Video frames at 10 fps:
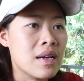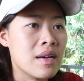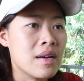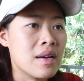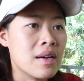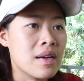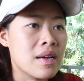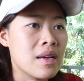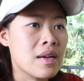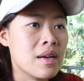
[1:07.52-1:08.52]
ประมาณ
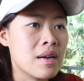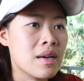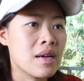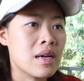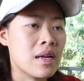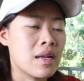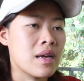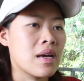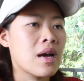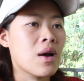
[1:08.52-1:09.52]
ขวบกว่า
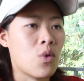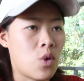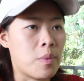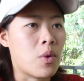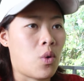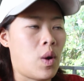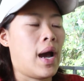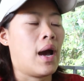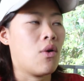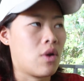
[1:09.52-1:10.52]
ค่ะขวบกว่า
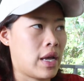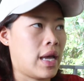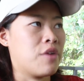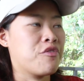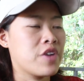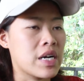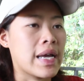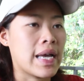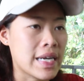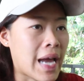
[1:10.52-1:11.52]
โอเคฝึกก็
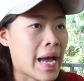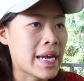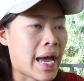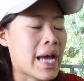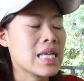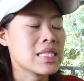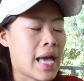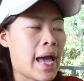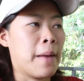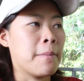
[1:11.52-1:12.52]
ยังได้นะ
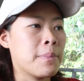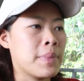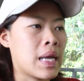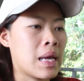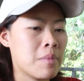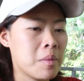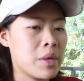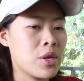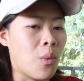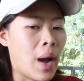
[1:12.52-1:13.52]
แต่ประเด็นมันมี
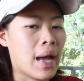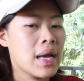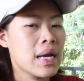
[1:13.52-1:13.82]
อยู่ว่า